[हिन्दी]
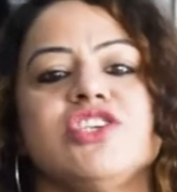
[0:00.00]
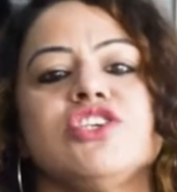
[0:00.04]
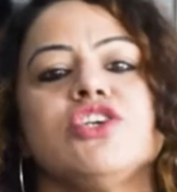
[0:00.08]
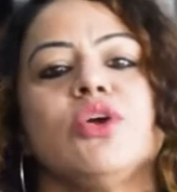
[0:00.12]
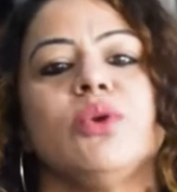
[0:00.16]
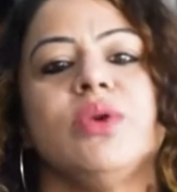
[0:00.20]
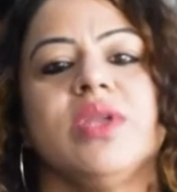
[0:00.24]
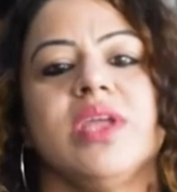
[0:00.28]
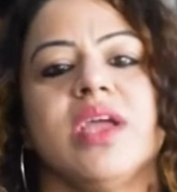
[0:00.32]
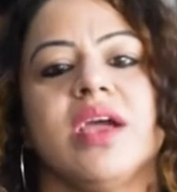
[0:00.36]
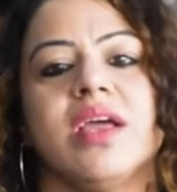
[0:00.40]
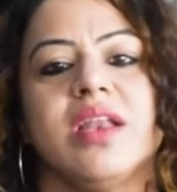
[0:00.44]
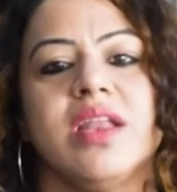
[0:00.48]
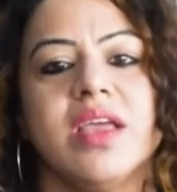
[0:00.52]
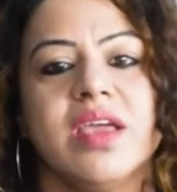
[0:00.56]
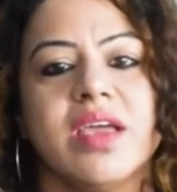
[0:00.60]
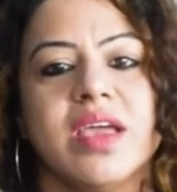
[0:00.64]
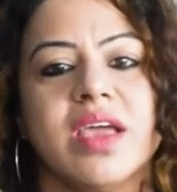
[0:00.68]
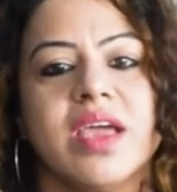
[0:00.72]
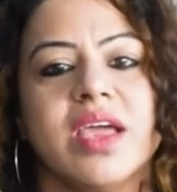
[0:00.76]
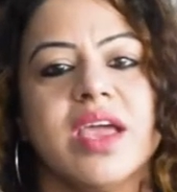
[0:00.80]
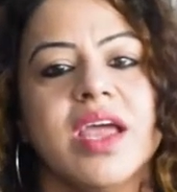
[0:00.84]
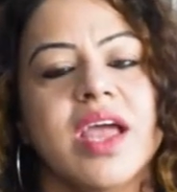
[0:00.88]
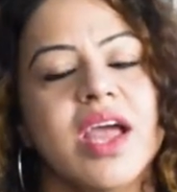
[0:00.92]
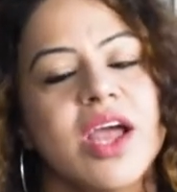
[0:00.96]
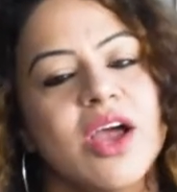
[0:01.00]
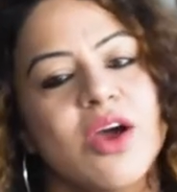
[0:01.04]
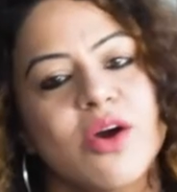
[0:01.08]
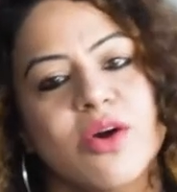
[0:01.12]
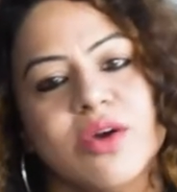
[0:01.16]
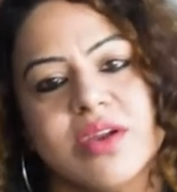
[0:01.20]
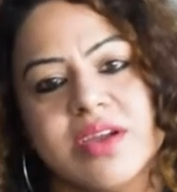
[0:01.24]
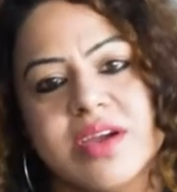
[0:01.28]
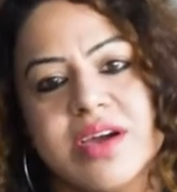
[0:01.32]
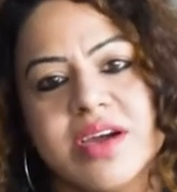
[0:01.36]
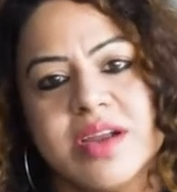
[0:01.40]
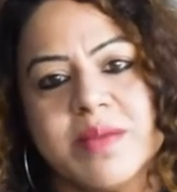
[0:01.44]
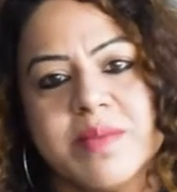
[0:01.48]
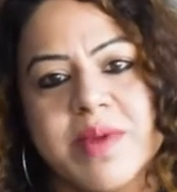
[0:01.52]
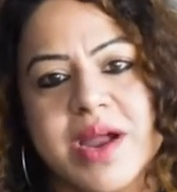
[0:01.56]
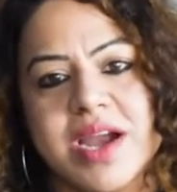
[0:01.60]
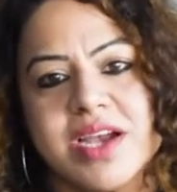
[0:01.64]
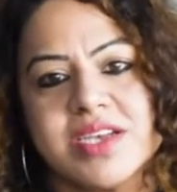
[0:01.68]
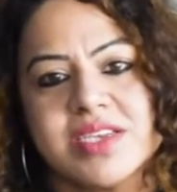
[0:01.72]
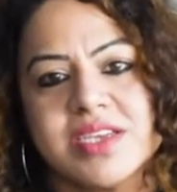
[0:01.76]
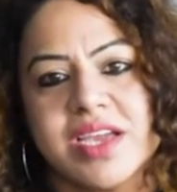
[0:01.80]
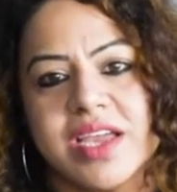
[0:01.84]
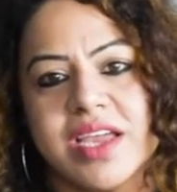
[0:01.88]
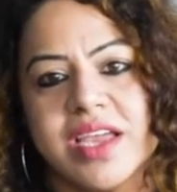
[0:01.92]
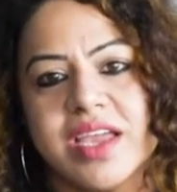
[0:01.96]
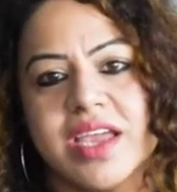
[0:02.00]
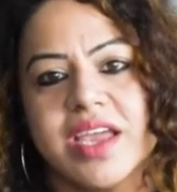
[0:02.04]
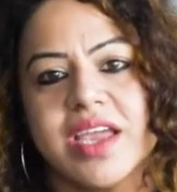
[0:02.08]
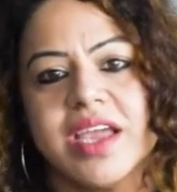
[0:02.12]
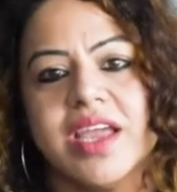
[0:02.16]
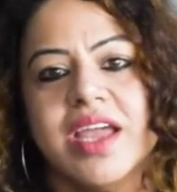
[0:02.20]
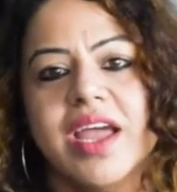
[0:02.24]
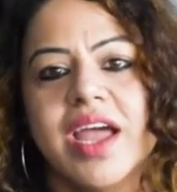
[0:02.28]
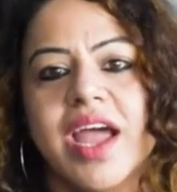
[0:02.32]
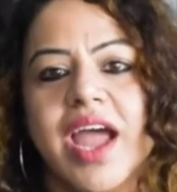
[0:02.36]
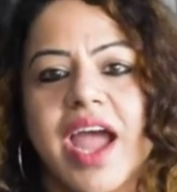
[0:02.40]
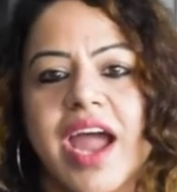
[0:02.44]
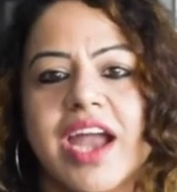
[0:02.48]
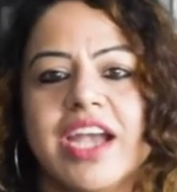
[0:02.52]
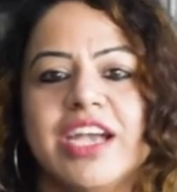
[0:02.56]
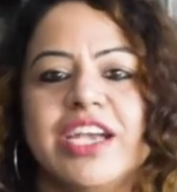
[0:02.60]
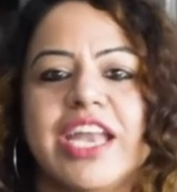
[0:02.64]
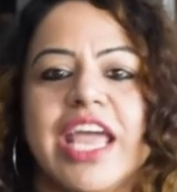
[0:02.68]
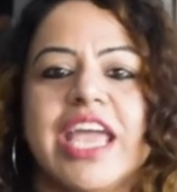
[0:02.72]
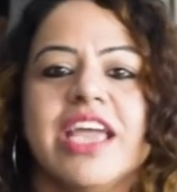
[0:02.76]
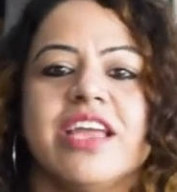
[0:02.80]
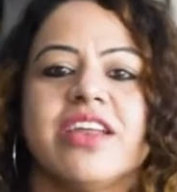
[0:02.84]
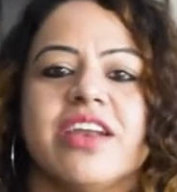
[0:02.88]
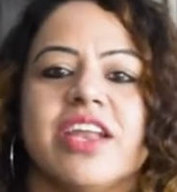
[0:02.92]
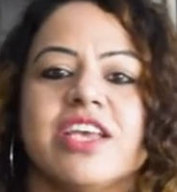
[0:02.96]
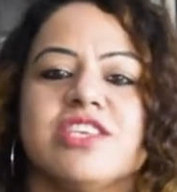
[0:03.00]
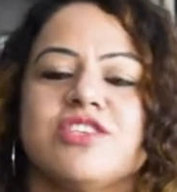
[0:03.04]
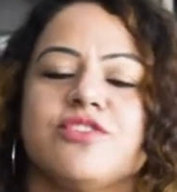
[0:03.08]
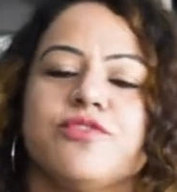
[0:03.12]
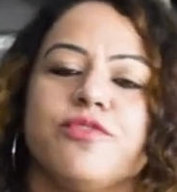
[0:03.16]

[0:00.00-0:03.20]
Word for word: छुट्टियाँ लेंगे और घर बैठ जाएंगे एंड टेक रेस्ट